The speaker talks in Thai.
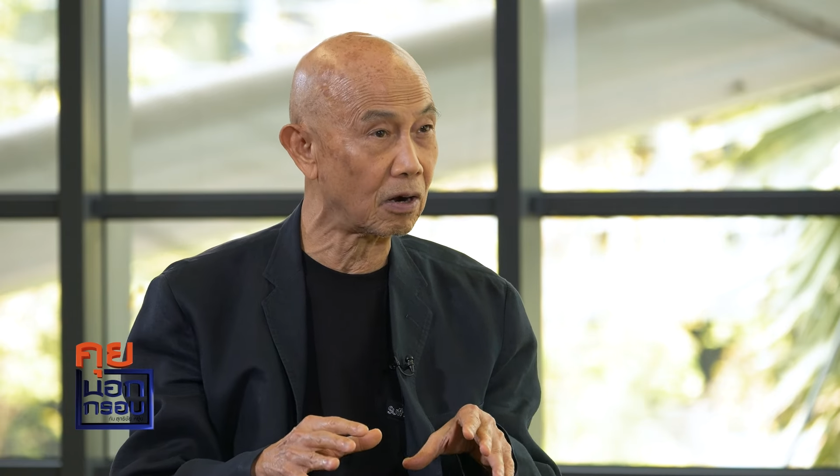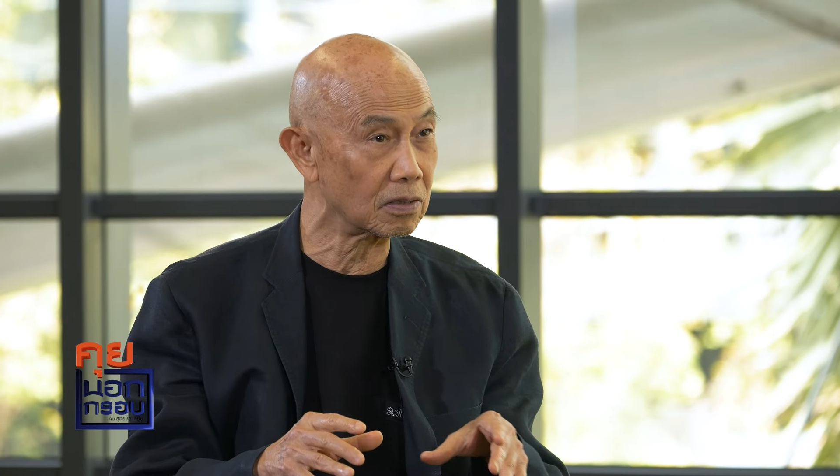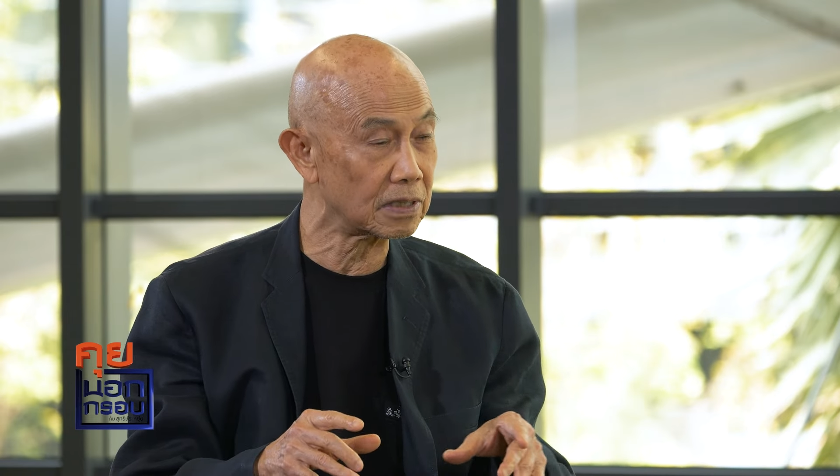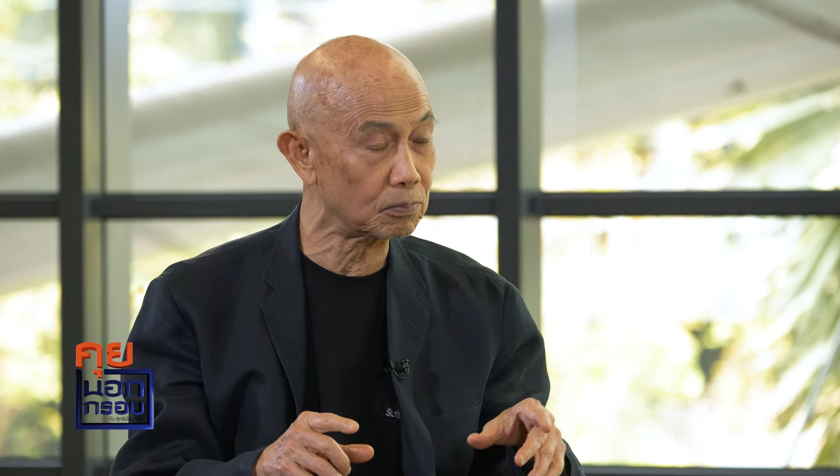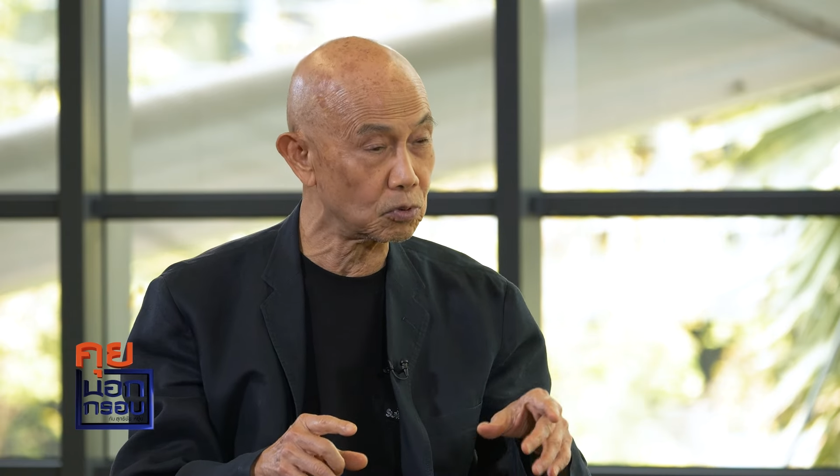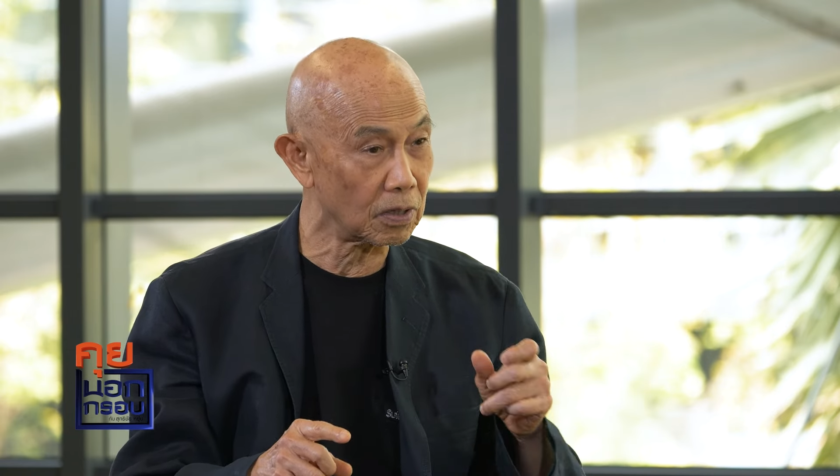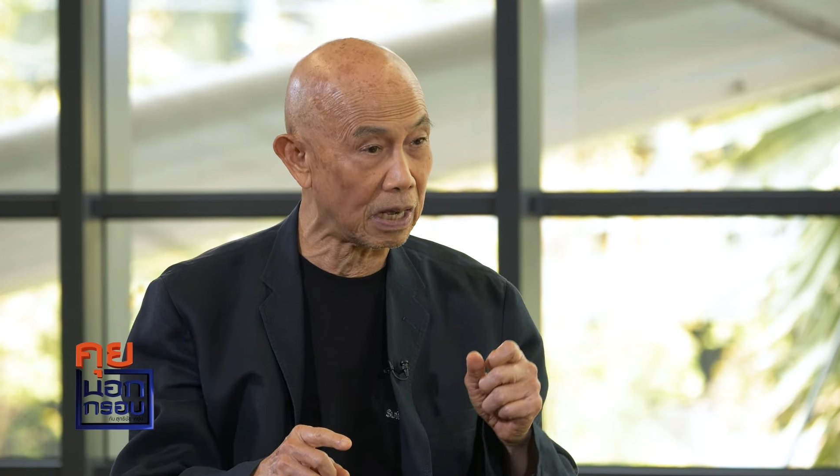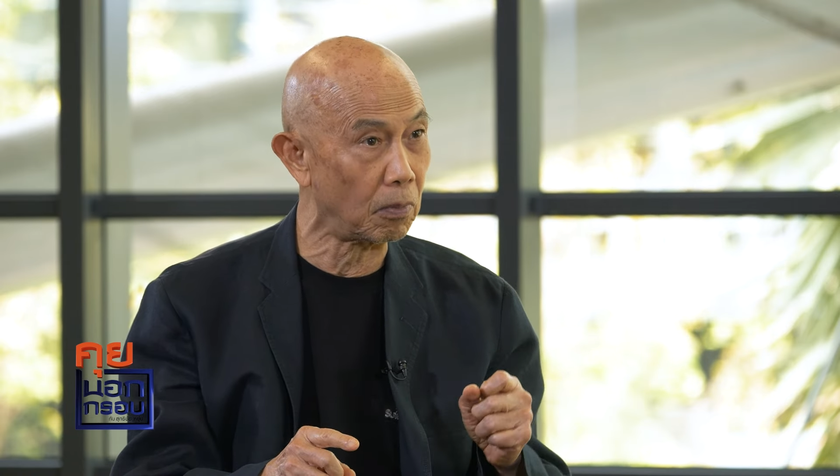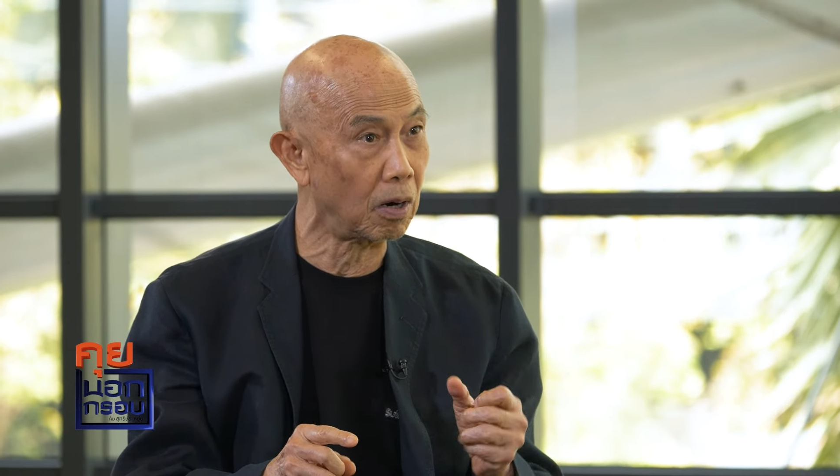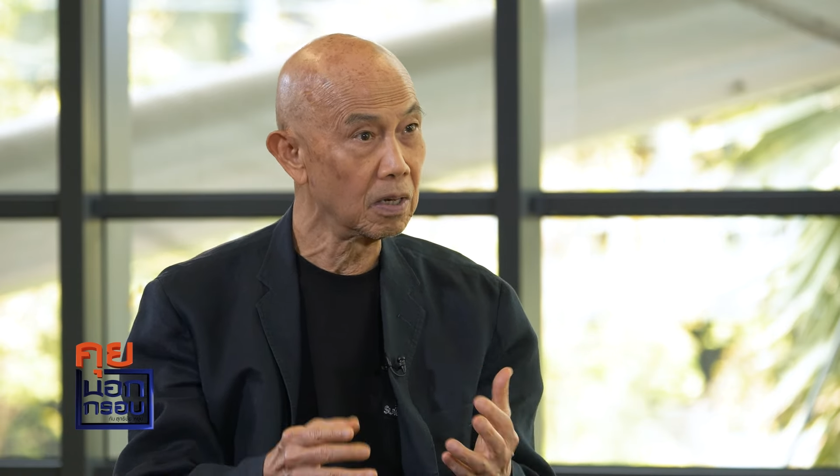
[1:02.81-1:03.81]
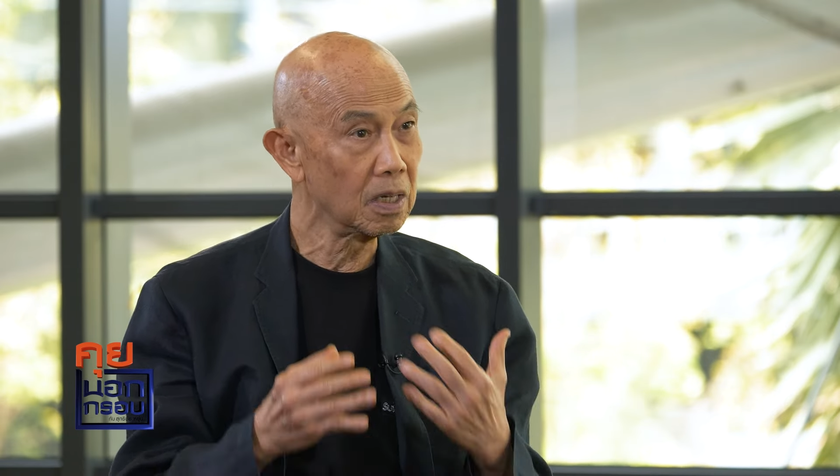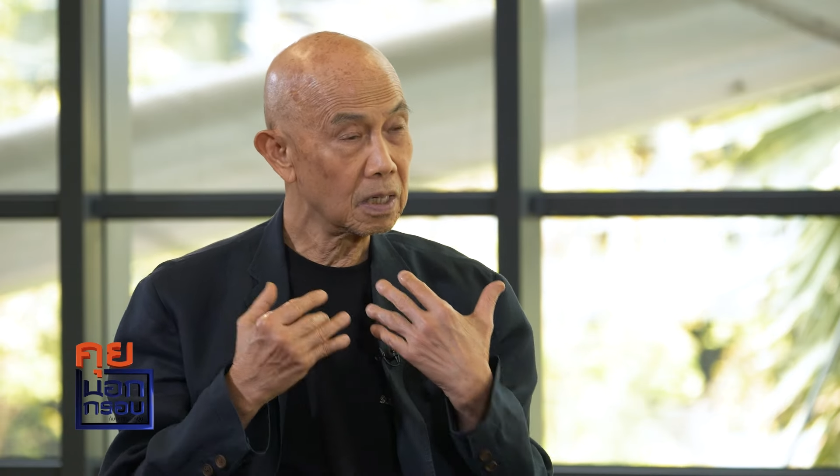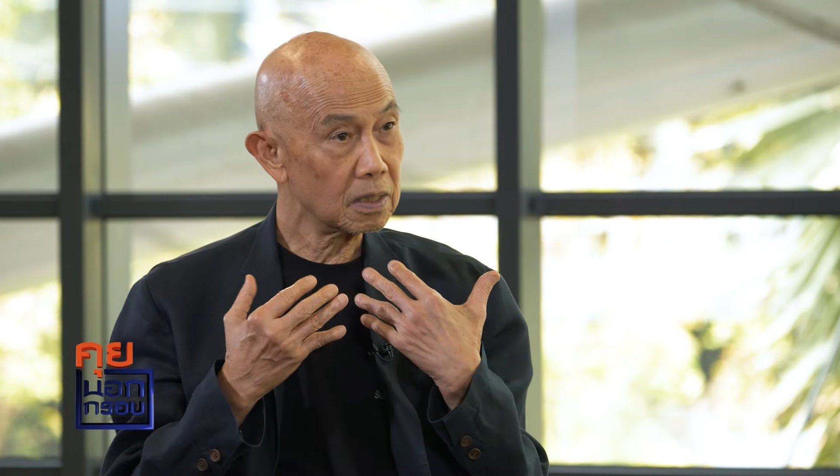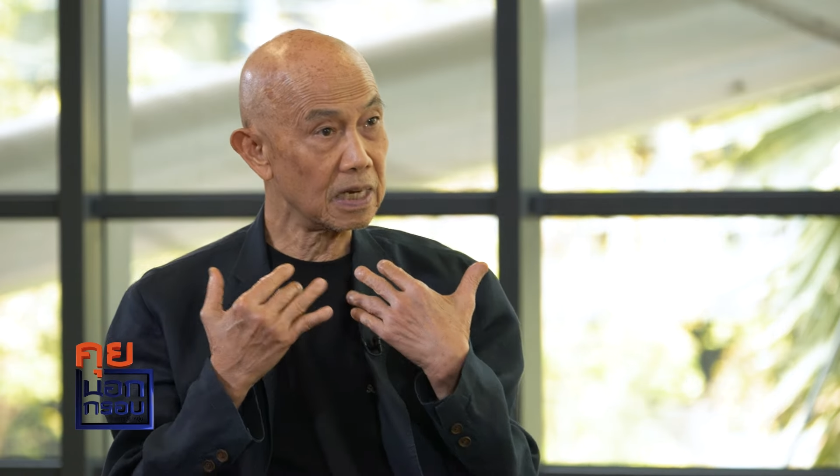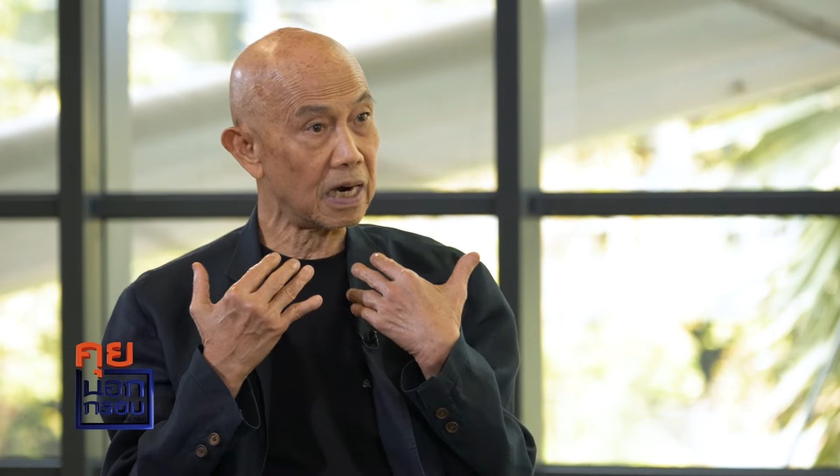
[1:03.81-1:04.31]
กองทัพช่วงหลังบอก
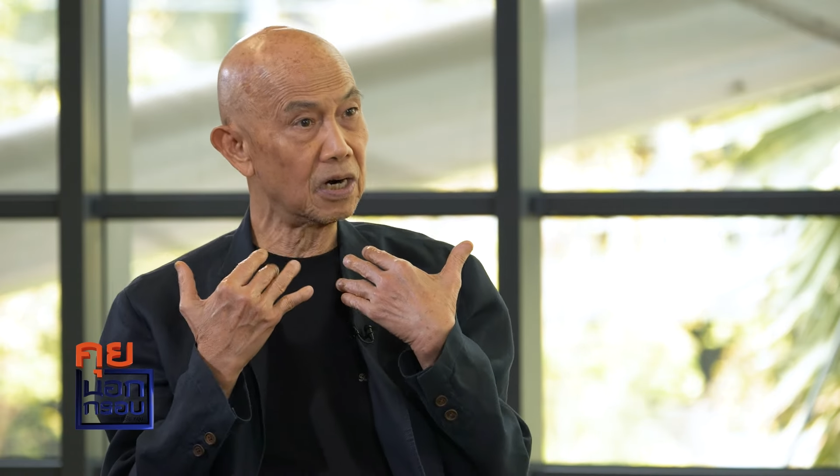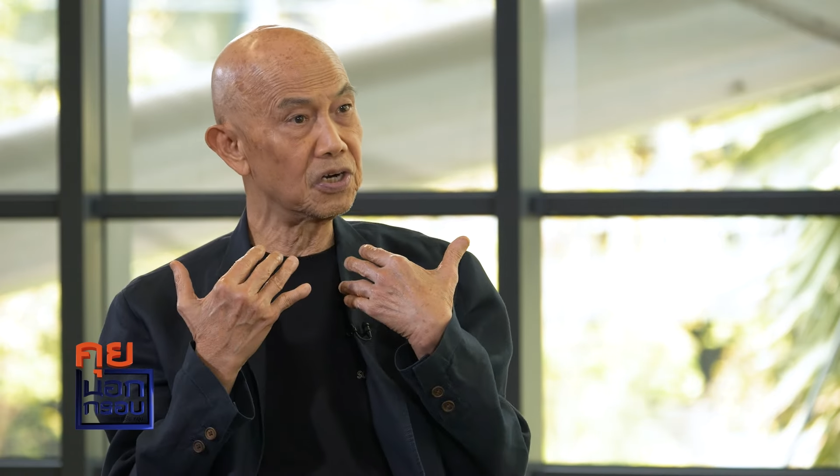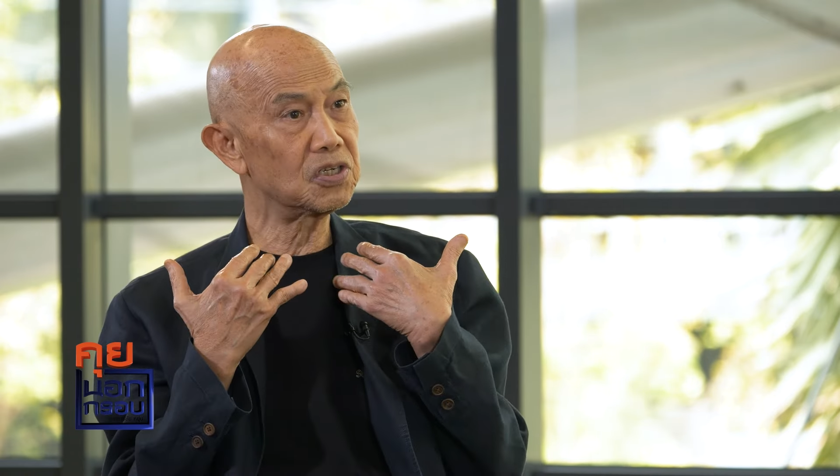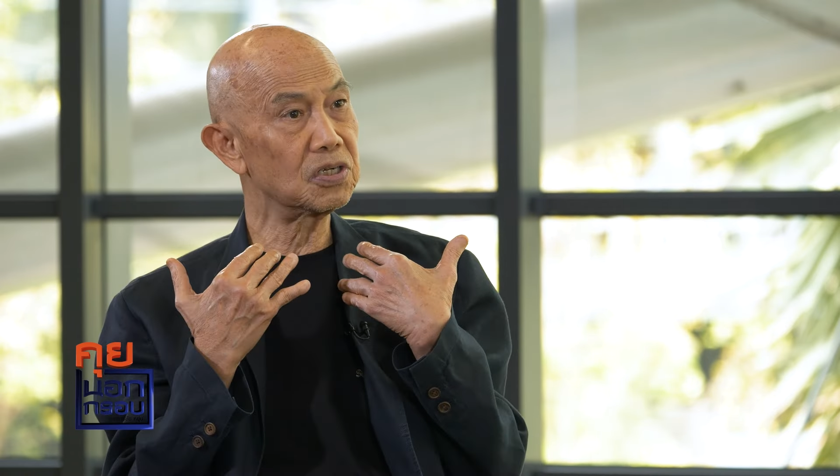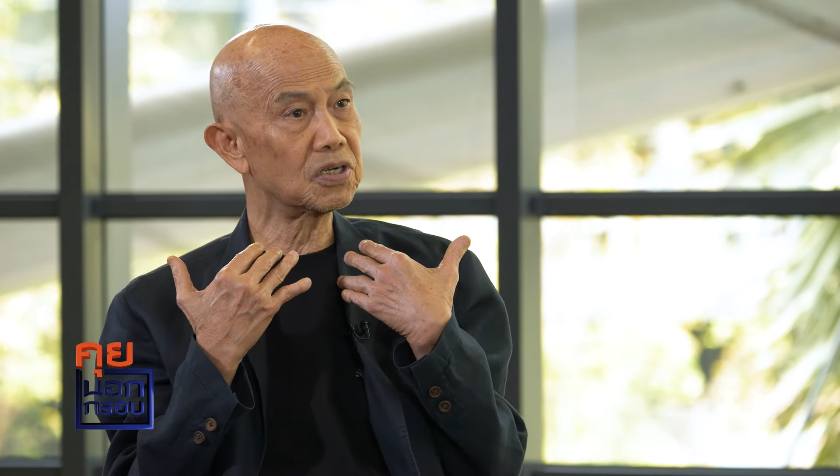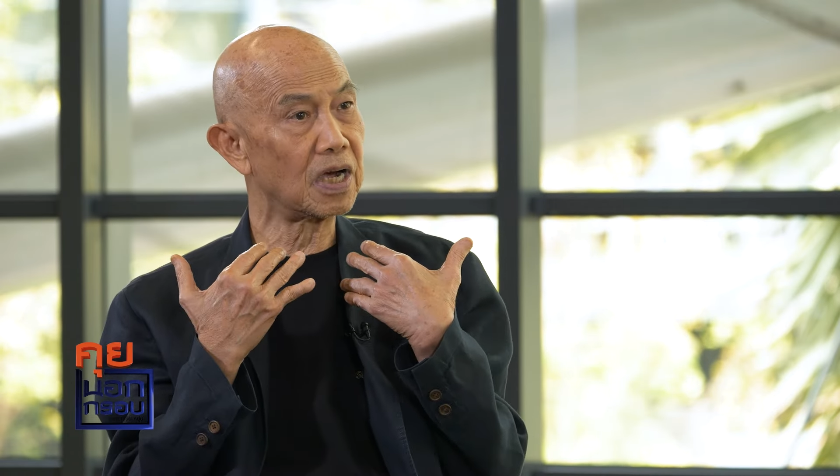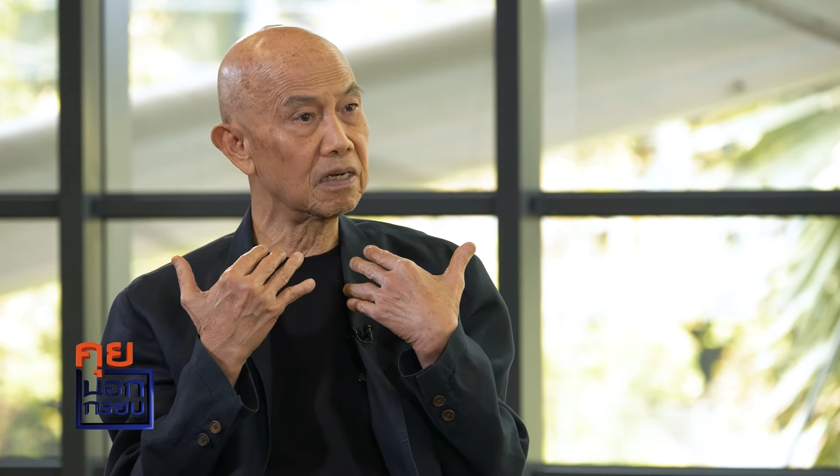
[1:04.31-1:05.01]
อย่าเอ่ยชื่อฉั